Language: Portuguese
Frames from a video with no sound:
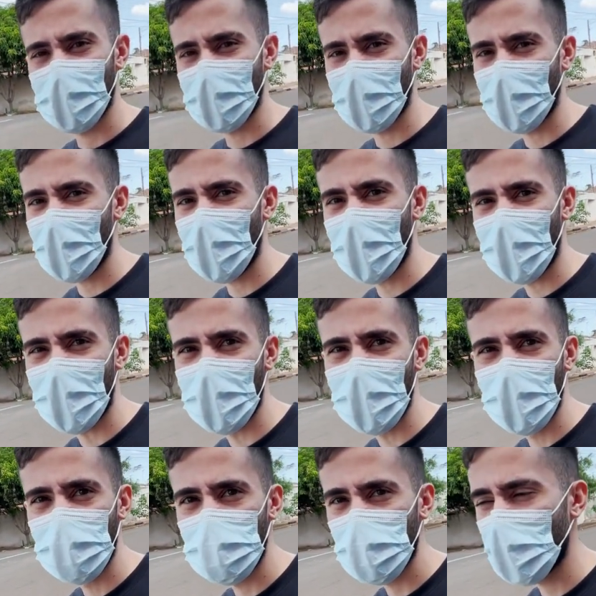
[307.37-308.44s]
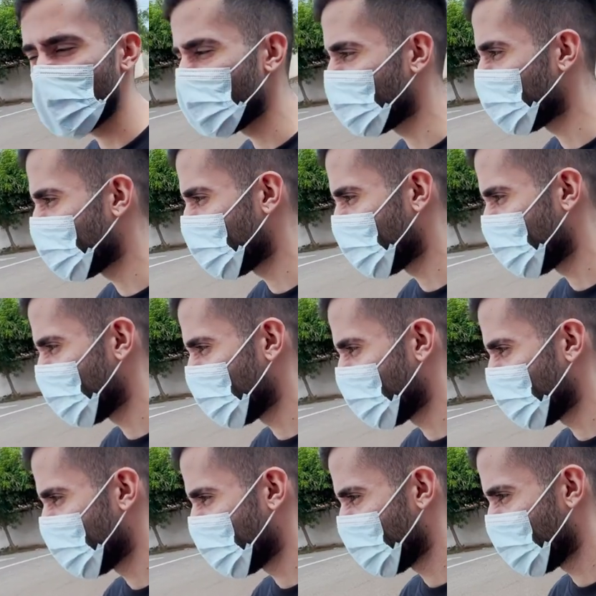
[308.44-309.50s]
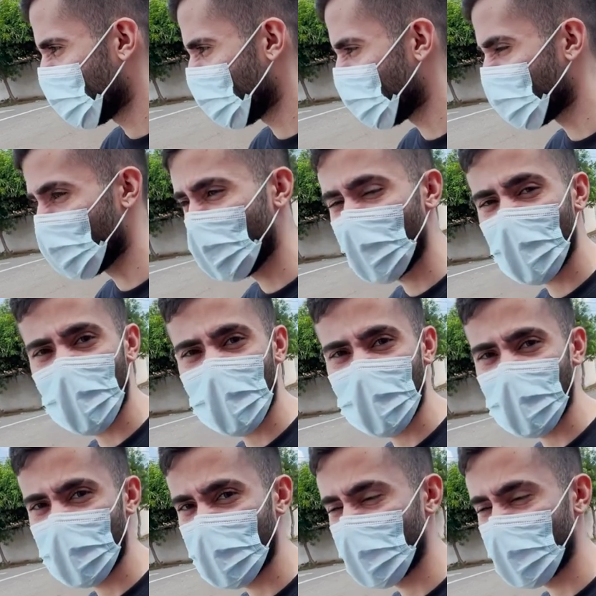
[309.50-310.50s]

só rala o pneu, entendeu? Agora... E olha lá, né?